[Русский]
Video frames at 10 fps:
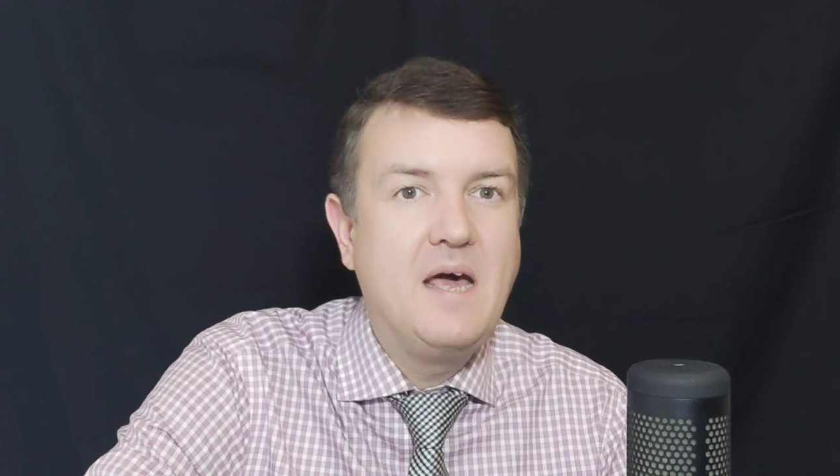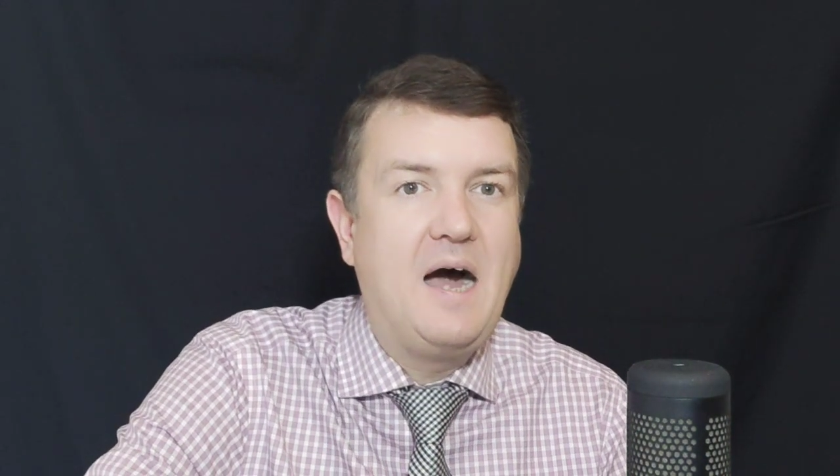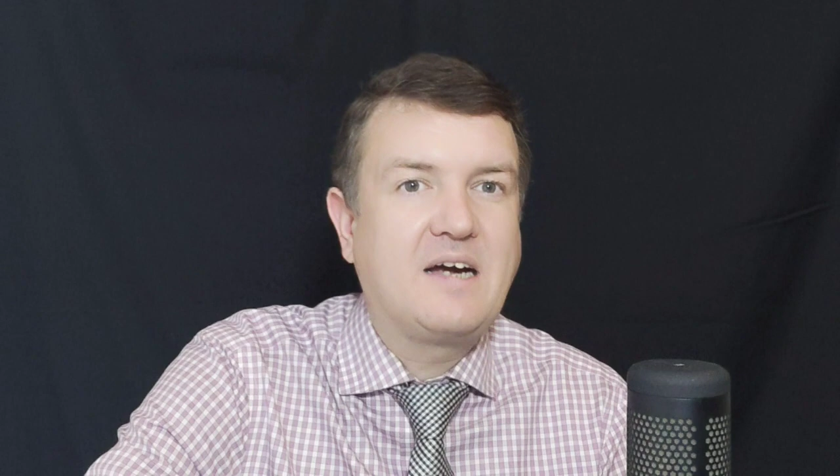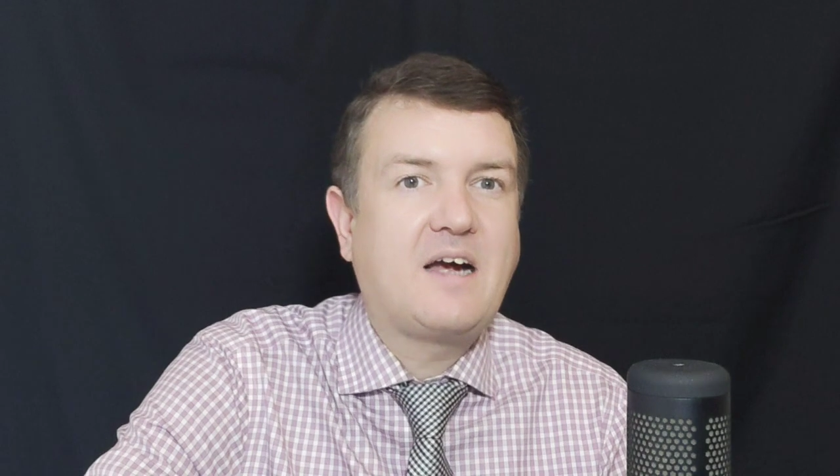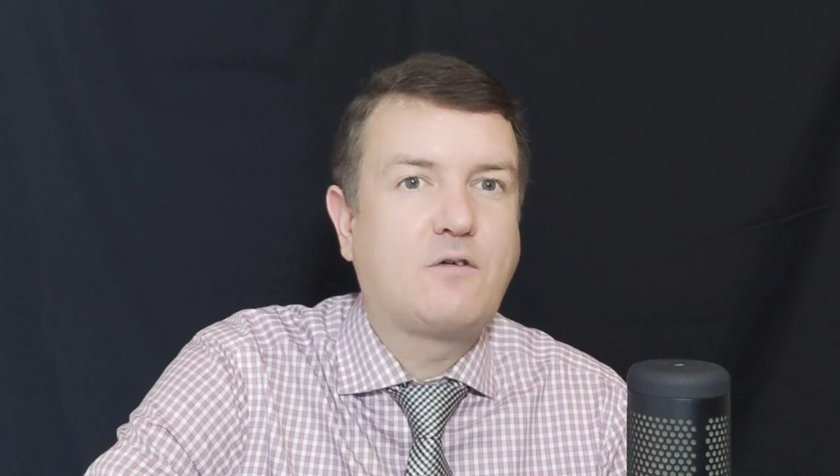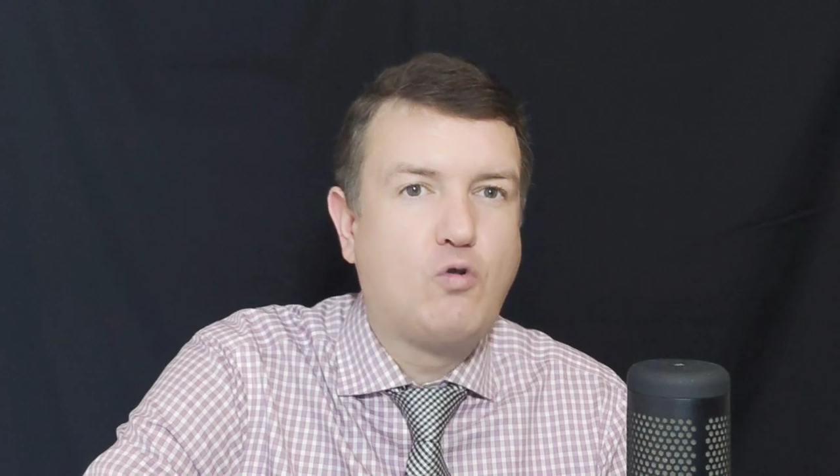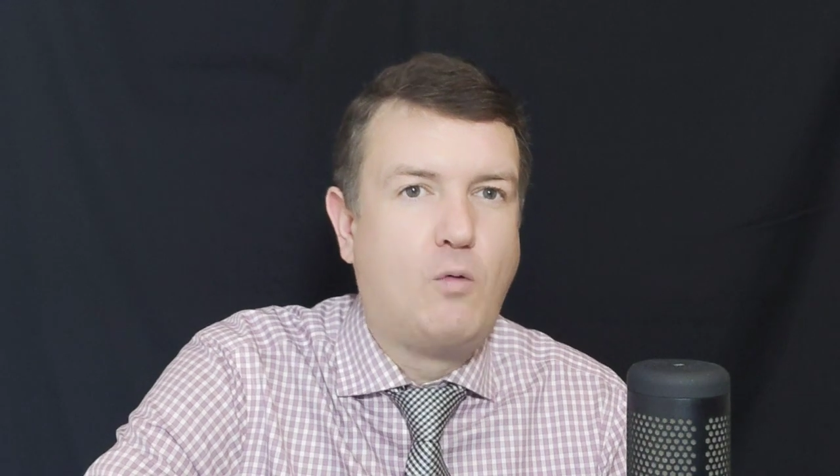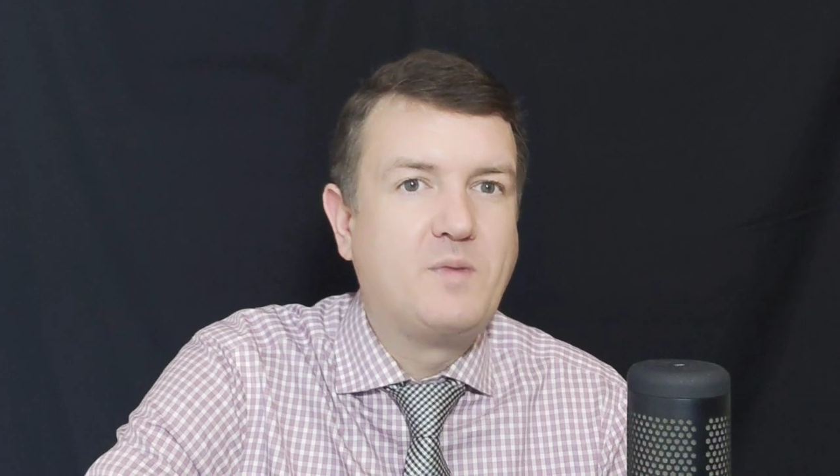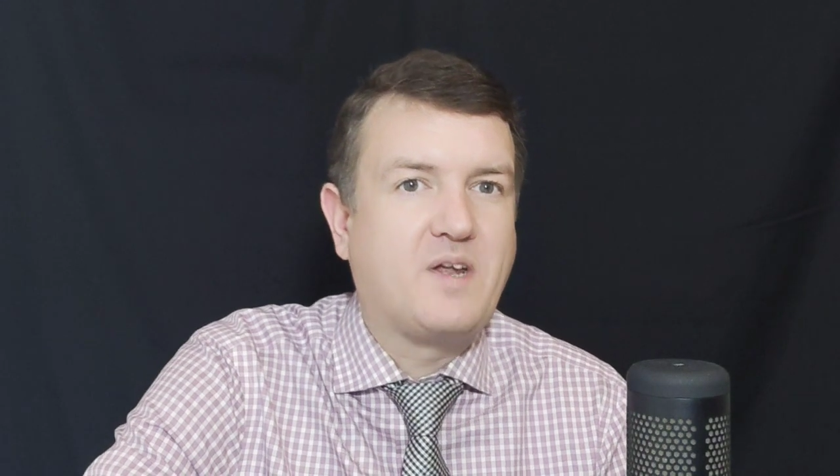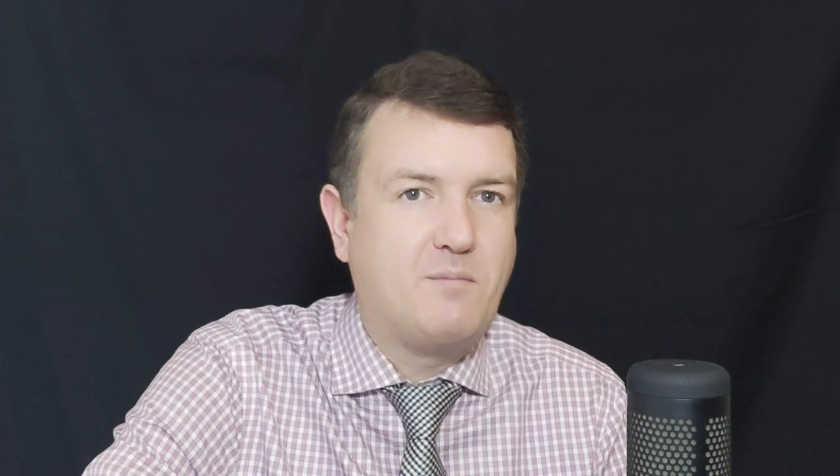О
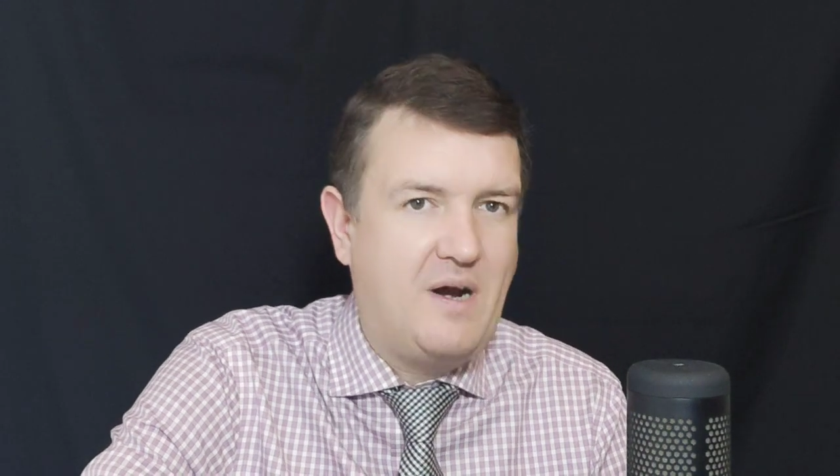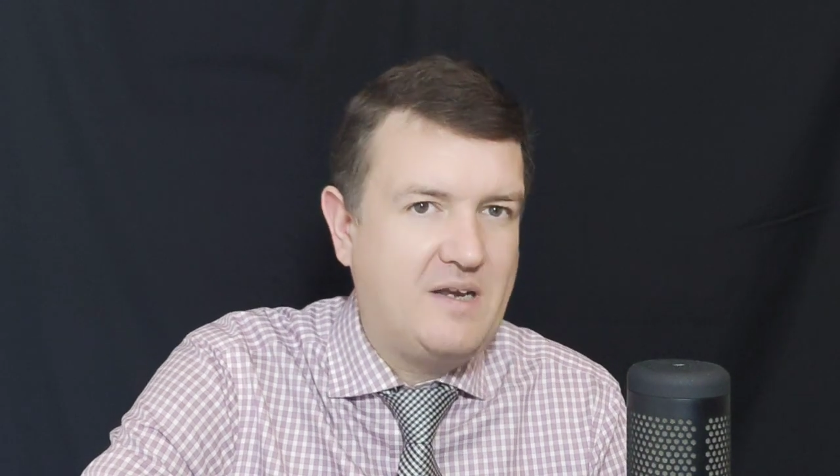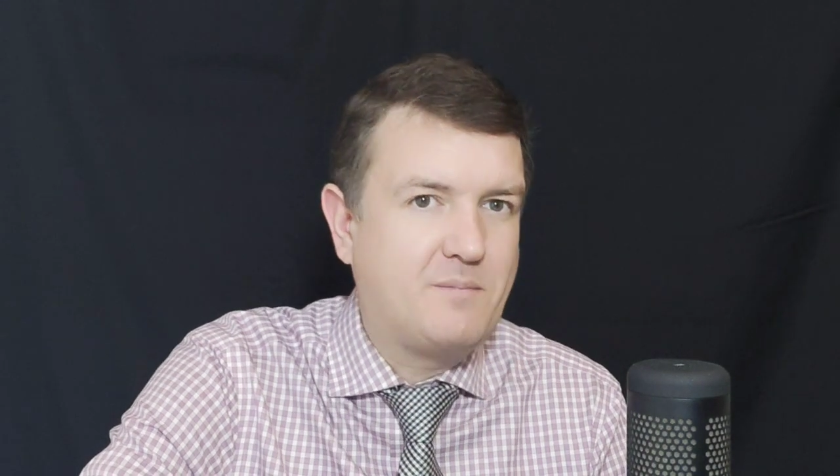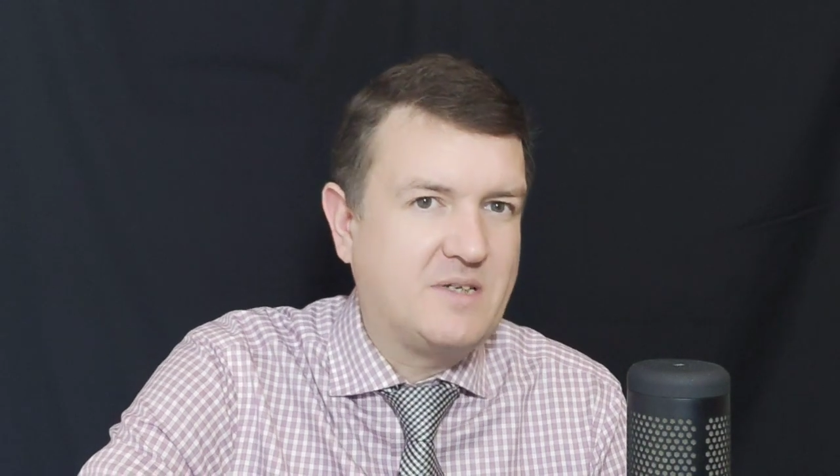каком нормальном